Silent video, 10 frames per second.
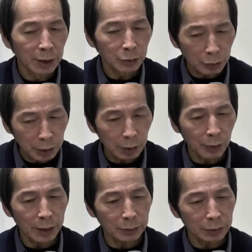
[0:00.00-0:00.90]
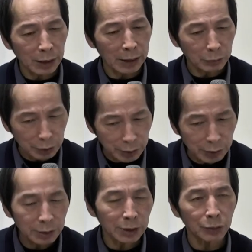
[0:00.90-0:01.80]
宗教的话，就是它就真的
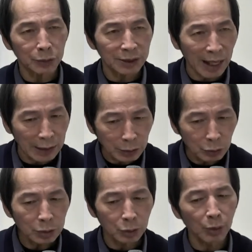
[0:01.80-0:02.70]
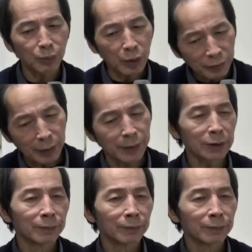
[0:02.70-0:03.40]
是一种禅宗，所谓般若法门，